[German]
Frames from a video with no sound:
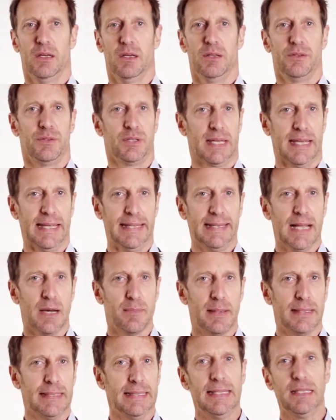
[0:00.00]
Sie gehen
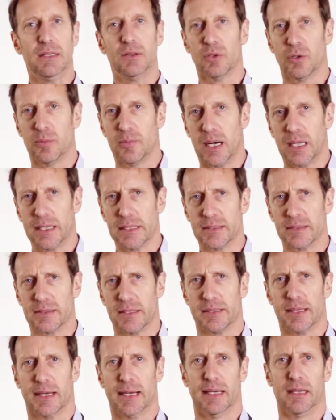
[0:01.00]
dabei nicht nochmal ins
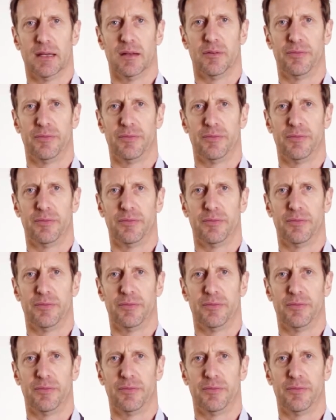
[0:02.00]
Detail,